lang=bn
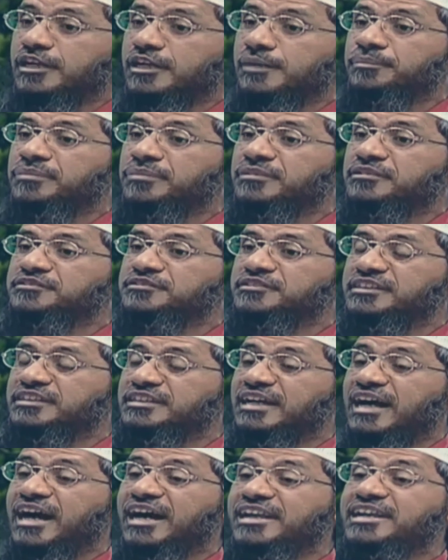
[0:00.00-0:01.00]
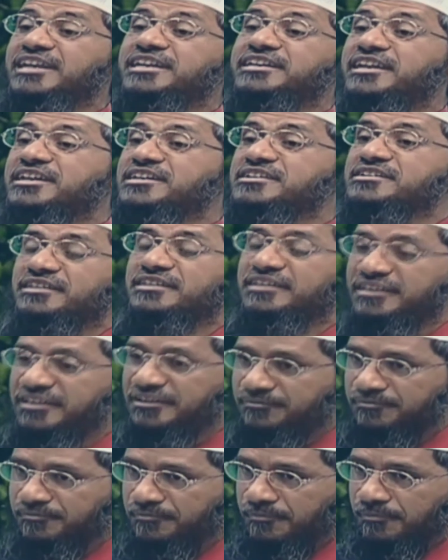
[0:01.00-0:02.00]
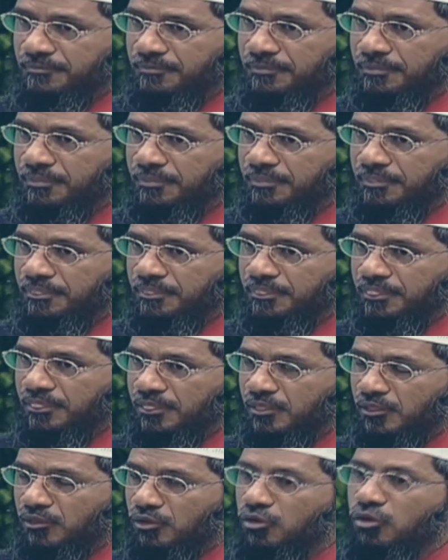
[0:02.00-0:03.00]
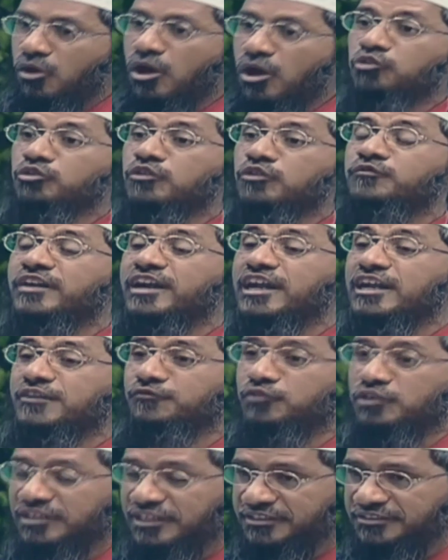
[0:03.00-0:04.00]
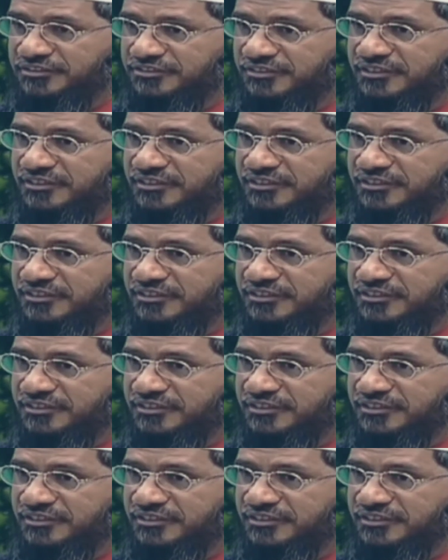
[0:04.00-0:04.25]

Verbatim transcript: এখন কেউ অনিচ্ছাকৃত ভাবে অথবা ধরুন ভুলে